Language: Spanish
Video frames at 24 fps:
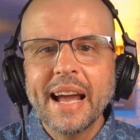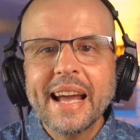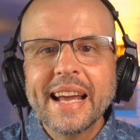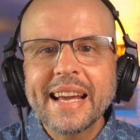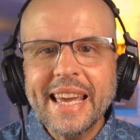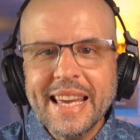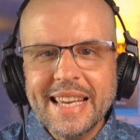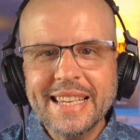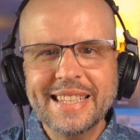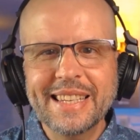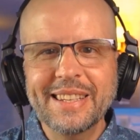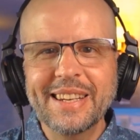
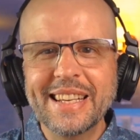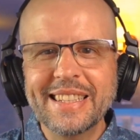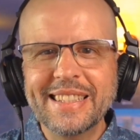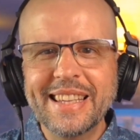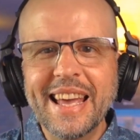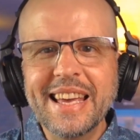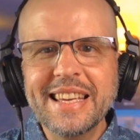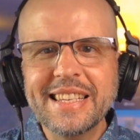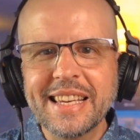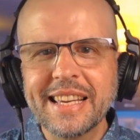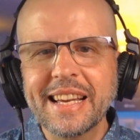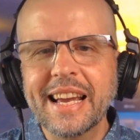¿Qué es el
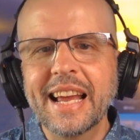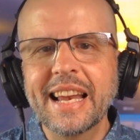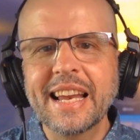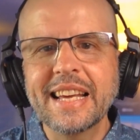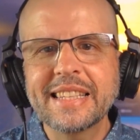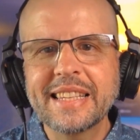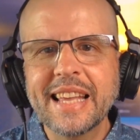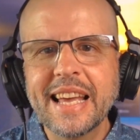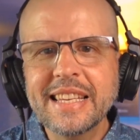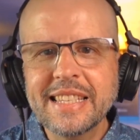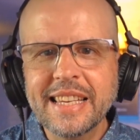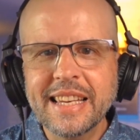staging? El
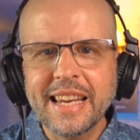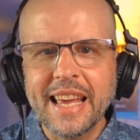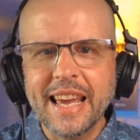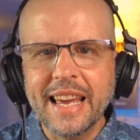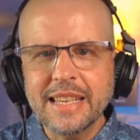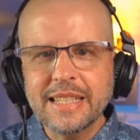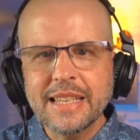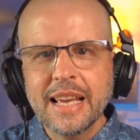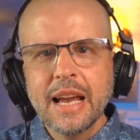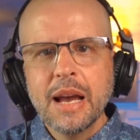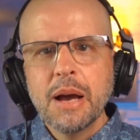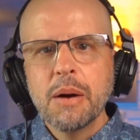staging
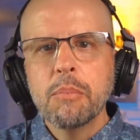es